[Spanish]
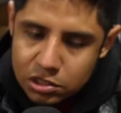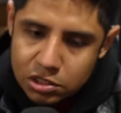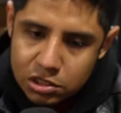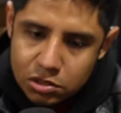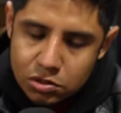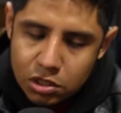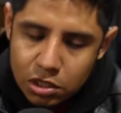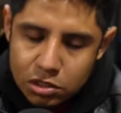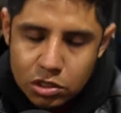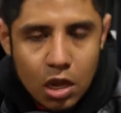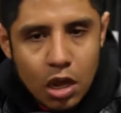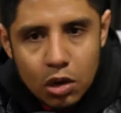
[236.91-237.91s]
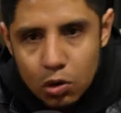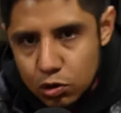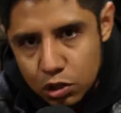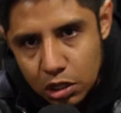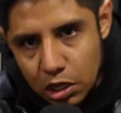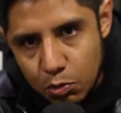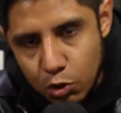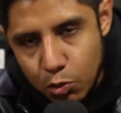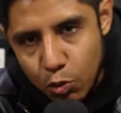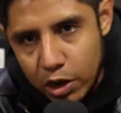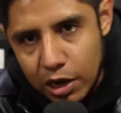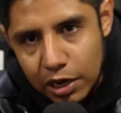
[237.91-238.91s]
de 5 GHz no tienen muy
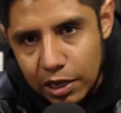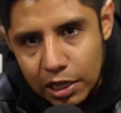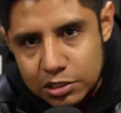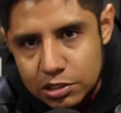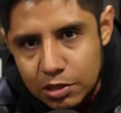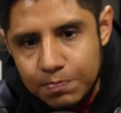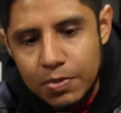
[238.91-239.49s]
buen alcance.